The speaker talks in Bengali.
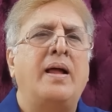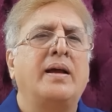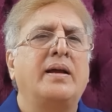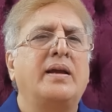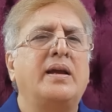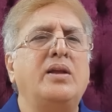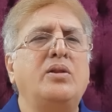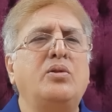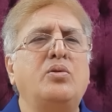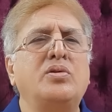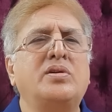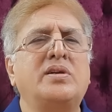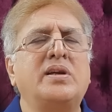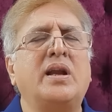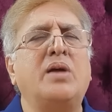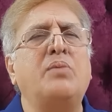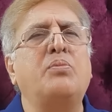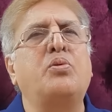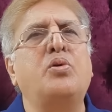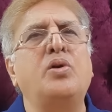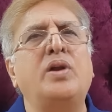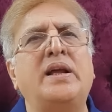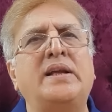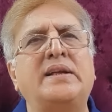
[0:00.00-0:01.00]
কিন্তু সেটা
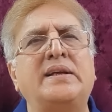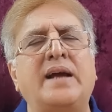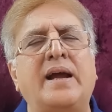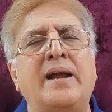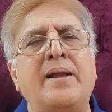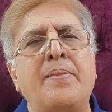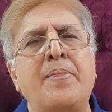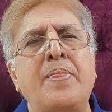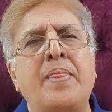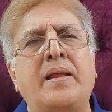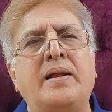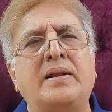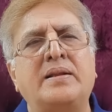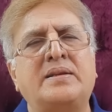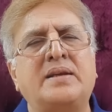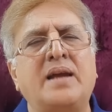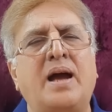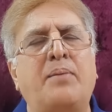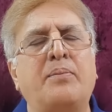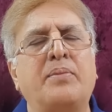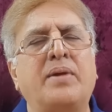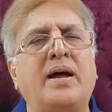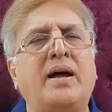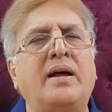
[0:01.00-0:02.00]
ভুলে যায় যে
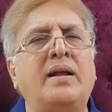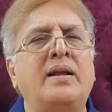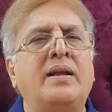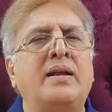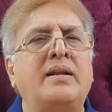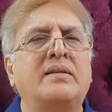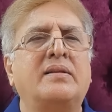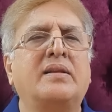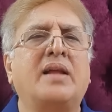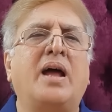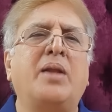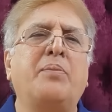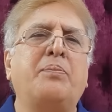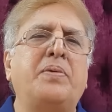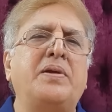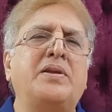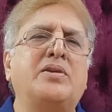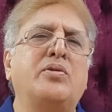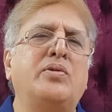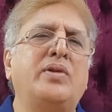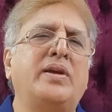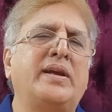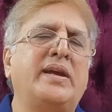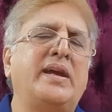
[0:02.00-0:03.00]
আমরা তার
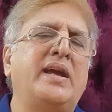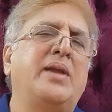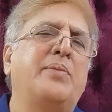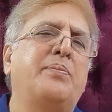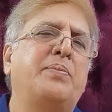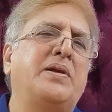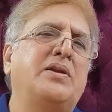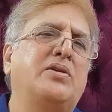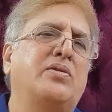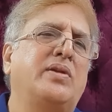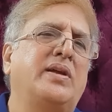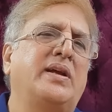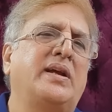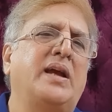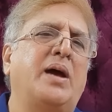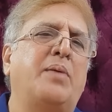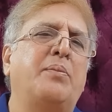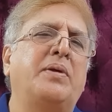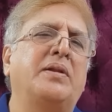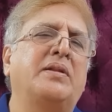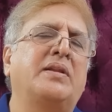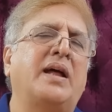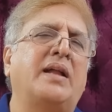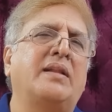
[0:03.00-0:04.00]
পেছনে কি এর পেছনে কি
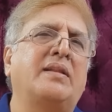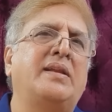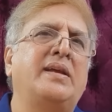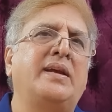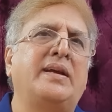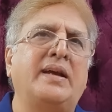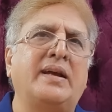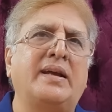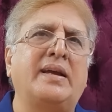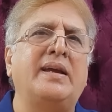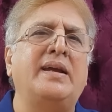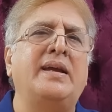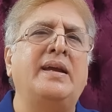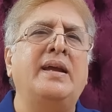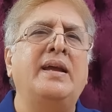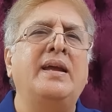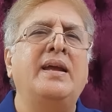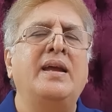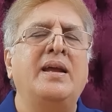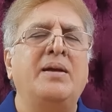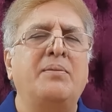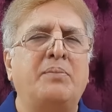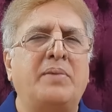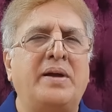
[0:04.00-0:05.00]
আমরা তার থেকে কি
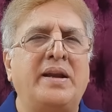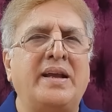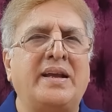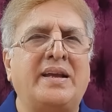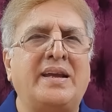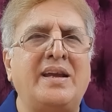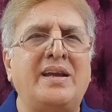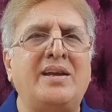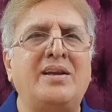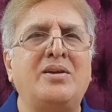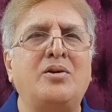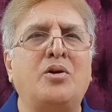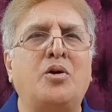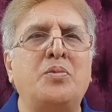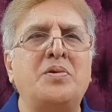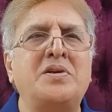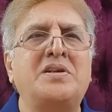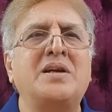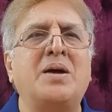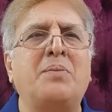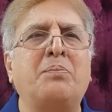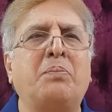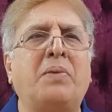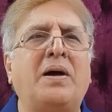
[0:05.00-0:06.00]
মানে কি
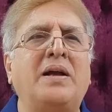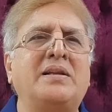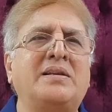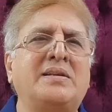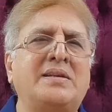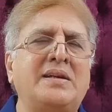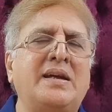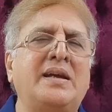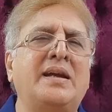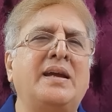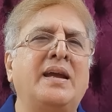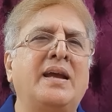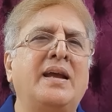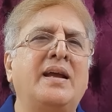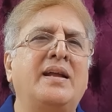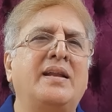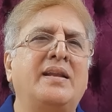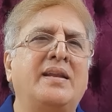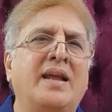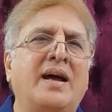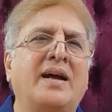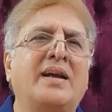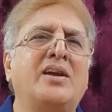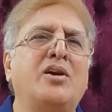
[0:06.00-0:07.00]
অভিশাপ পাচ্ছি
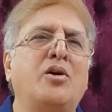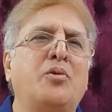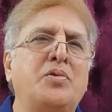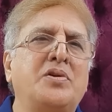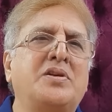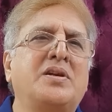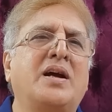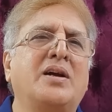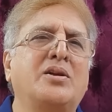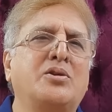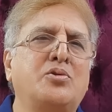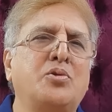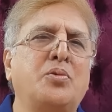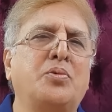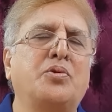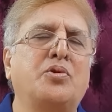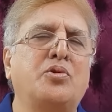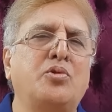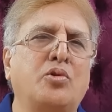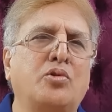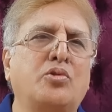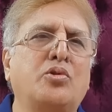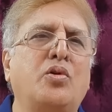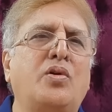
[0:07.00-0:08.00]
নাকি অভিশাপ
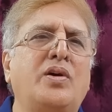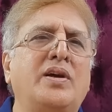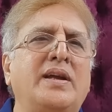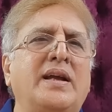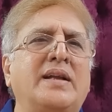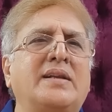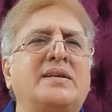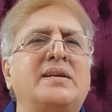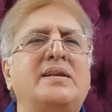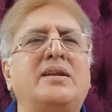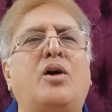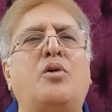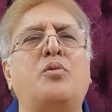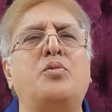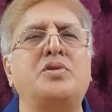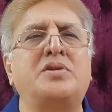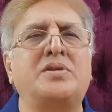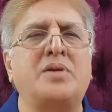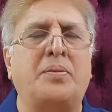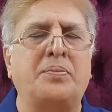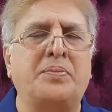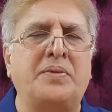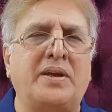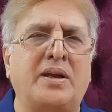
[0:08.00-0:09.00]
যুক্ত হয়ে যাচ্ছি না
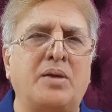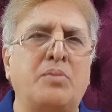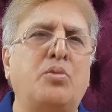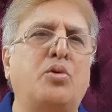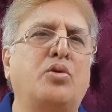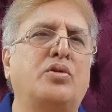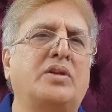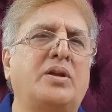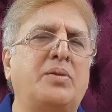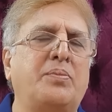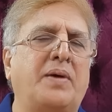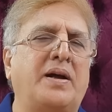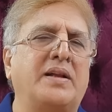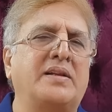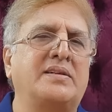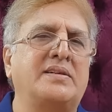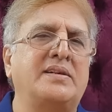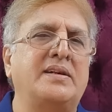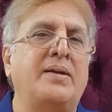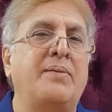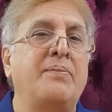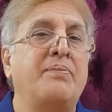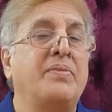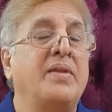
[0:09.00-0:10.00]
অভিশাপ থেকে মুক্তি পাচ্ছি
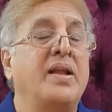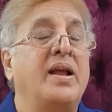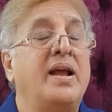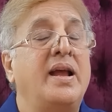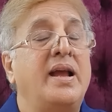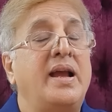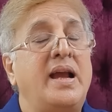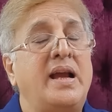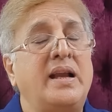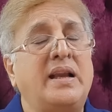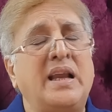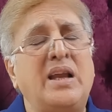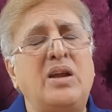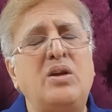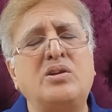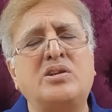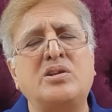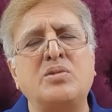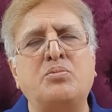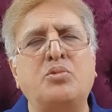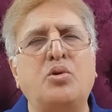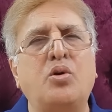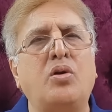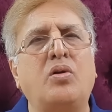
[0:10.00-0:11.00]
এটাই হচ্ছে
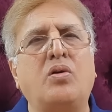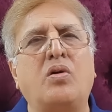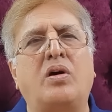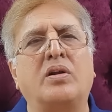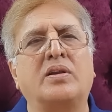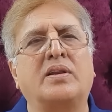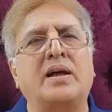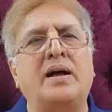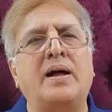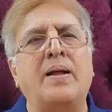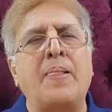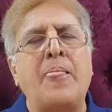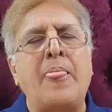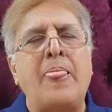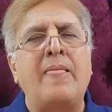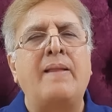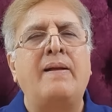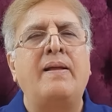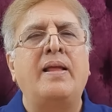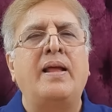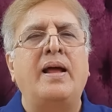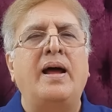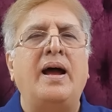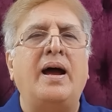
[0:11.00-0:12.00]
মূল কথা
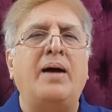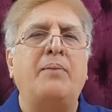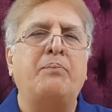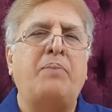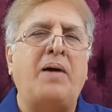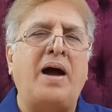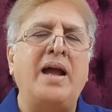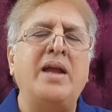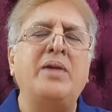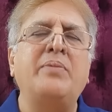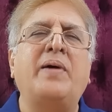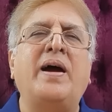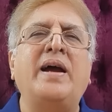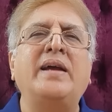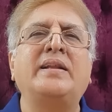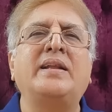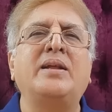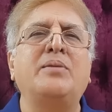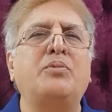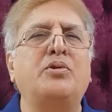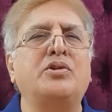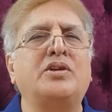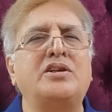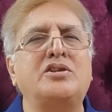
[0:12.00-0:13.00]
ভাই
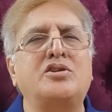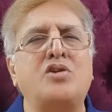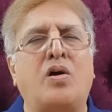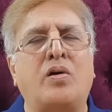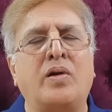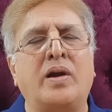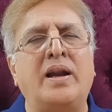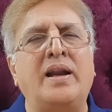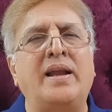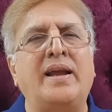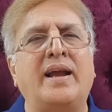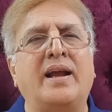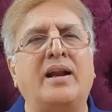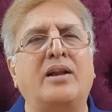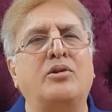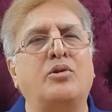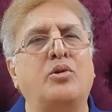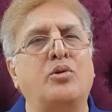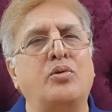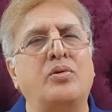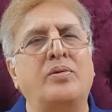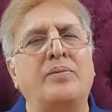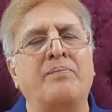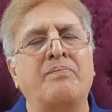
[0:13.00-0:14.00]
ভাইদের মধ্যে ঝগড়া লেগে গেল
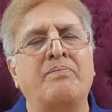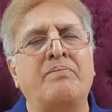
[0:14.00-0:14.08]
ধরুন